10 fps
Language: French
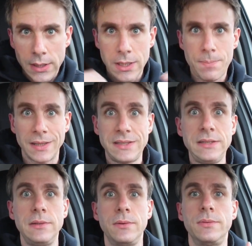il est
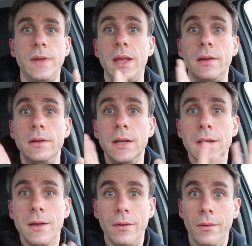parti euh, faire
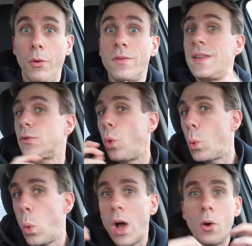euh, on ne sait trop
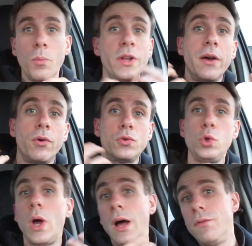quoi en mode
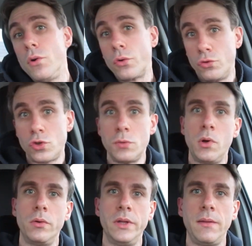aventure avant que
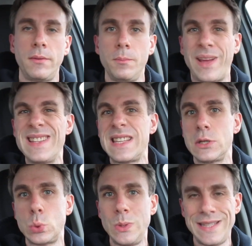justement Nathan prenne
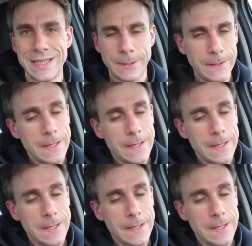sa suite.